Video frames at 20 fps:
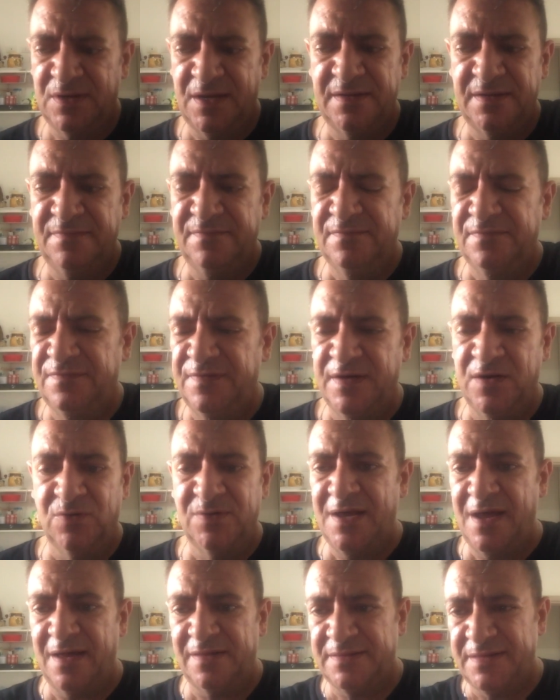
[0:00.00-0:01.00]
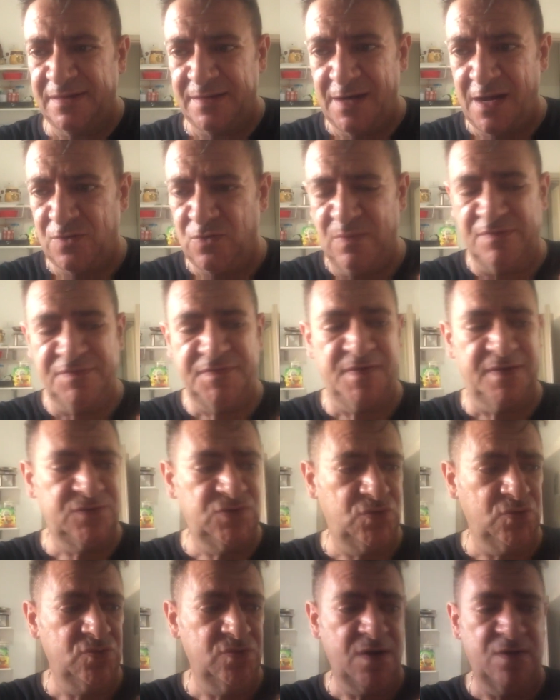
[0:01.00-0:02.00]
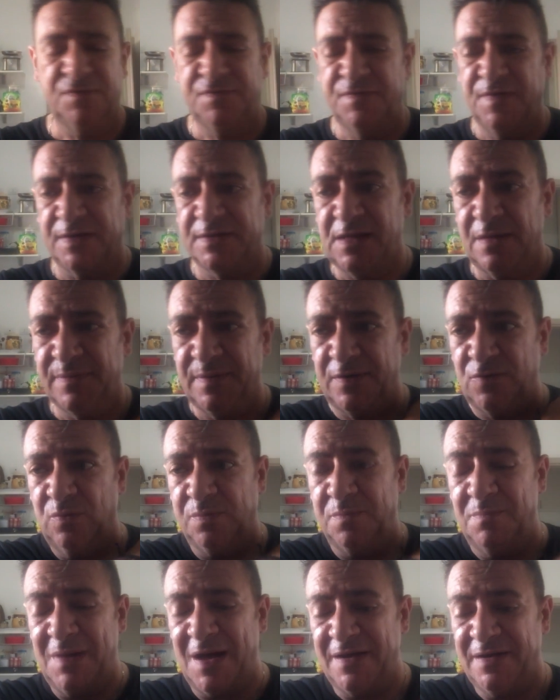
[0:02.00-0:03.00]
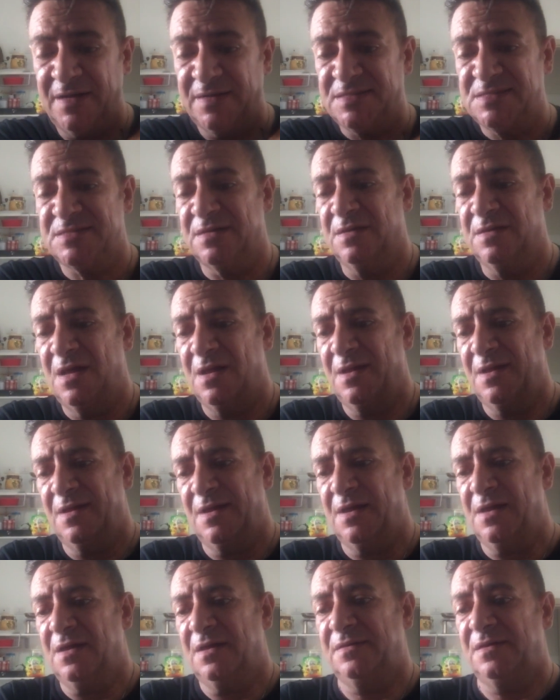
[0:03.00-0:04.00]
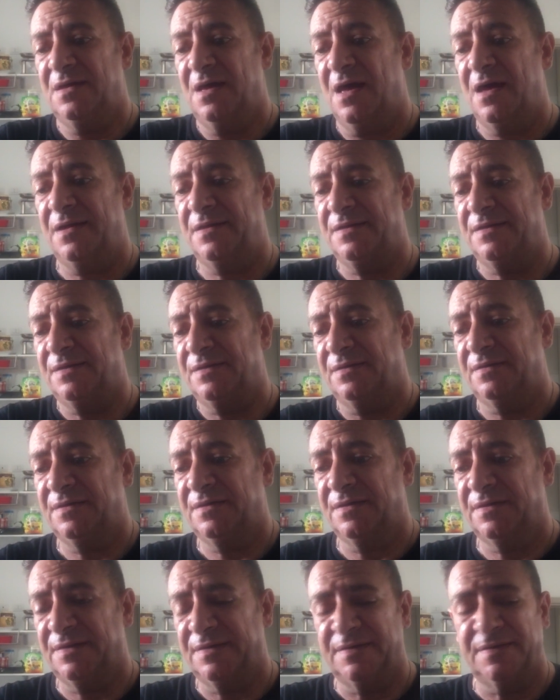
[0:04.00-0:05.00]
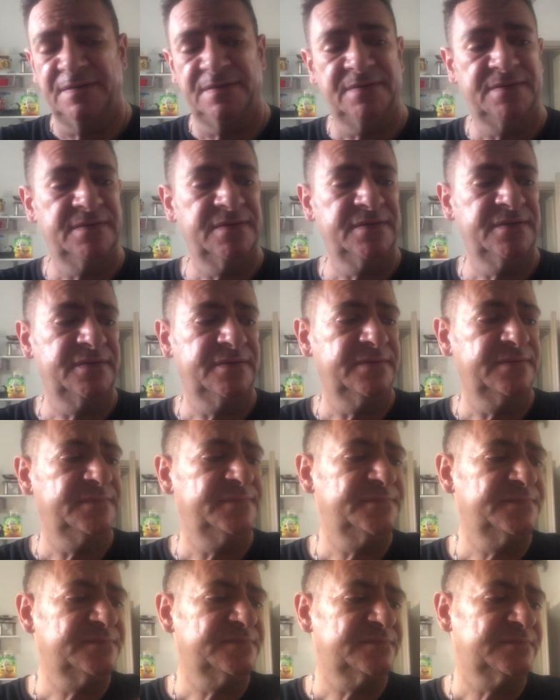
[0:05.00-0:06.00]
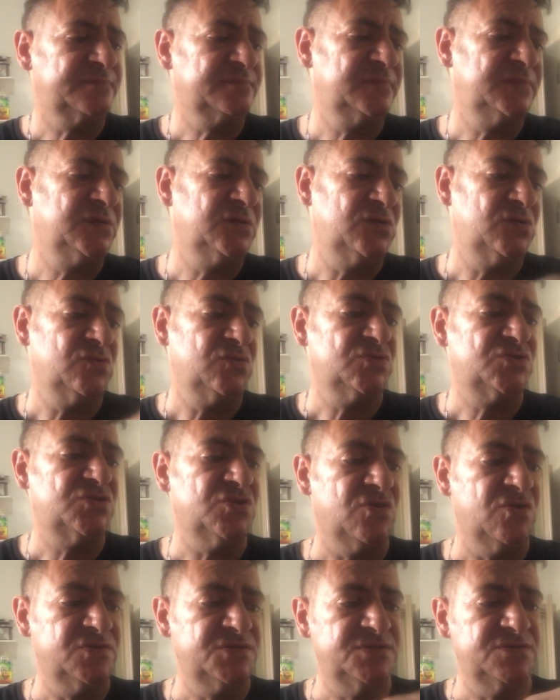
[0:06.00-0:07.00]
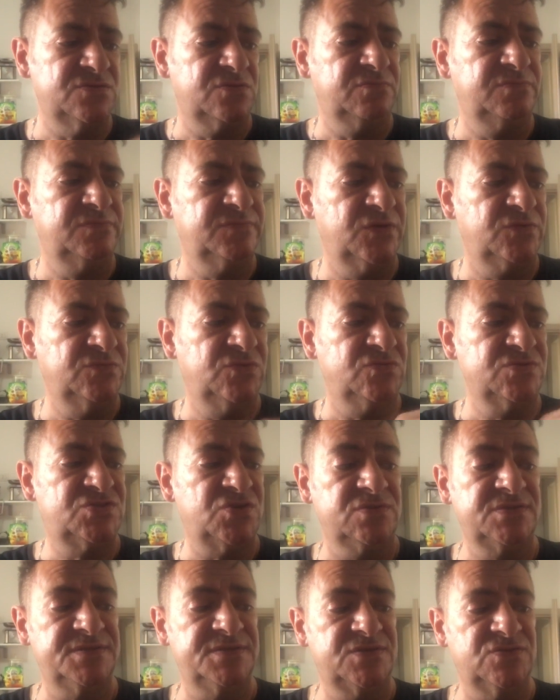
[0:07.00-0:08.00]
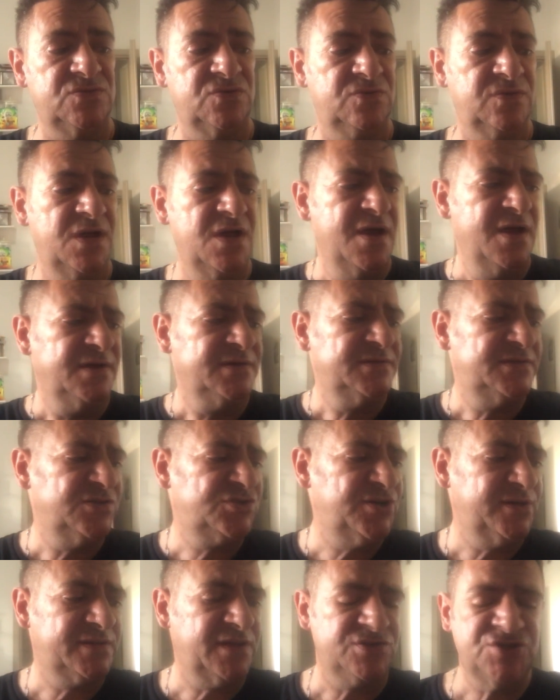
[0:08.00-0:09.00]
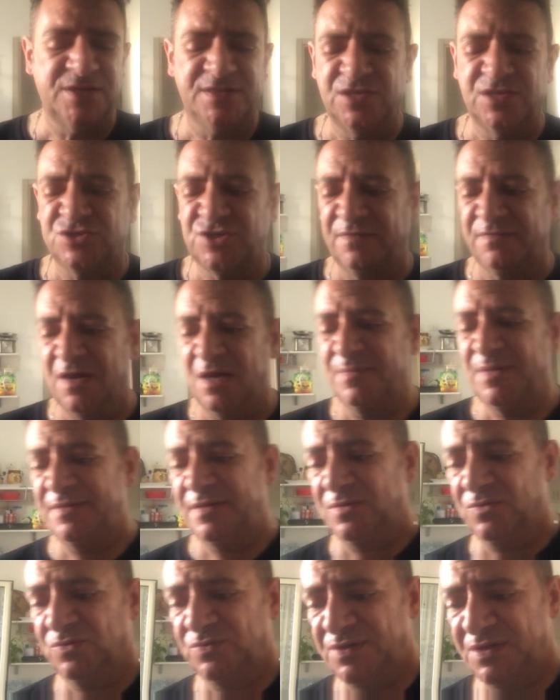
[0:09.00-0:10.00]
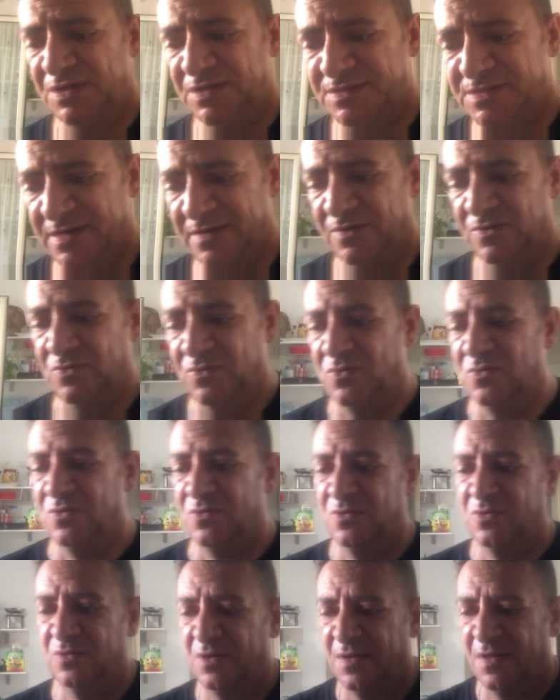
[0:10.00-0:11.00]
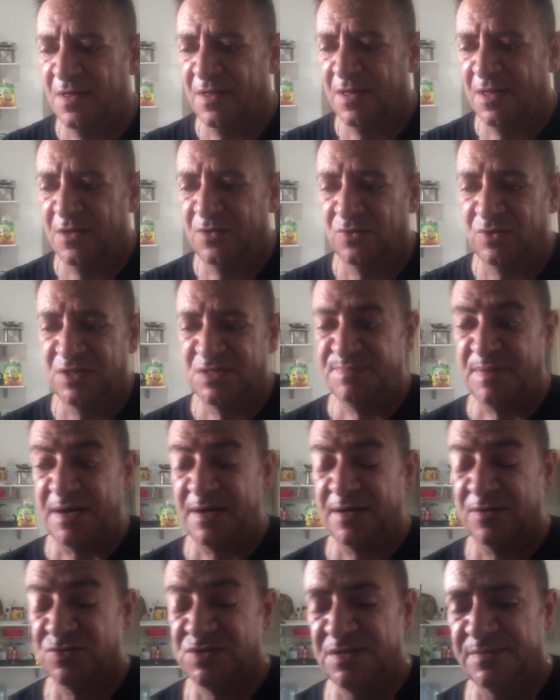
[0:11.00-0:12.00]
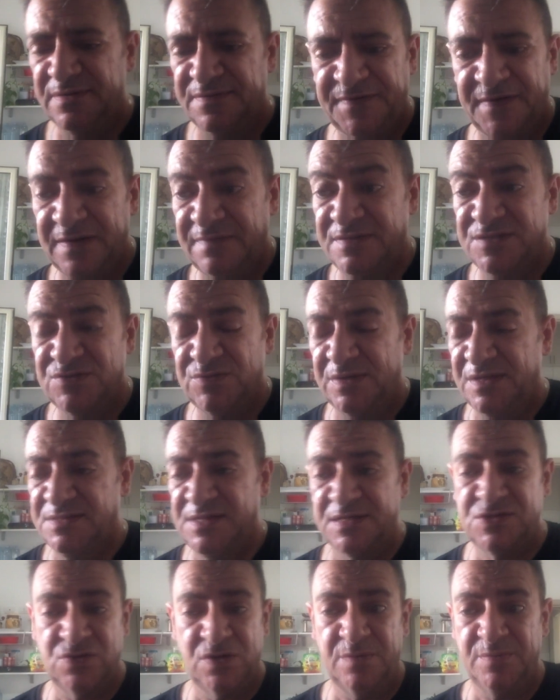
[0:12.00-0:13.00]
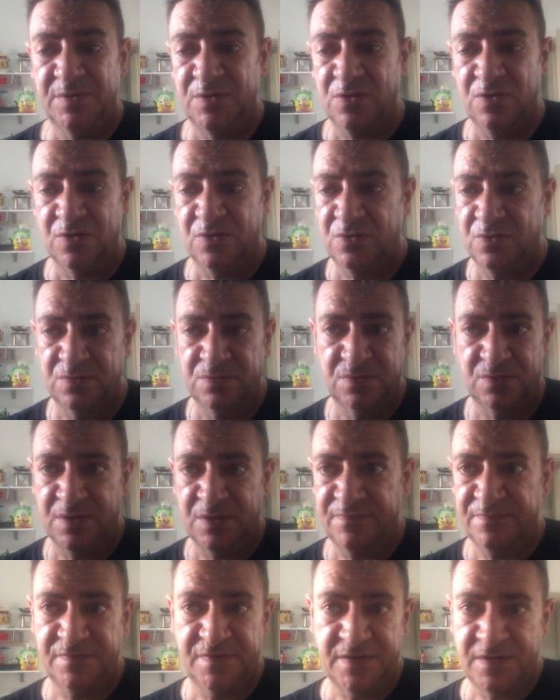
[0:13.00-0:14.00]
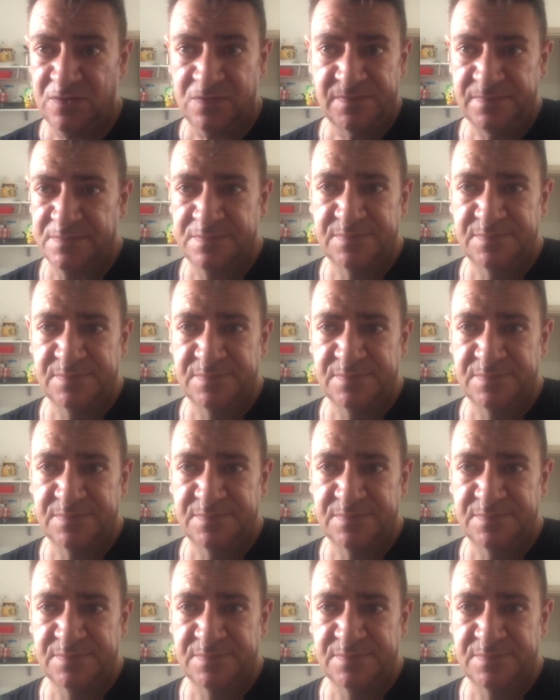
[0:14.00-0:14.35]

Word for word: è vero niente che la Roma ha fatto un'offerta per Cup Miners. Ieri, io non lo so, sono, non, non, so se, sono, se, certa gente ha veramente notizie o, o, le spara così per fare visualizzazioni, però non è vero.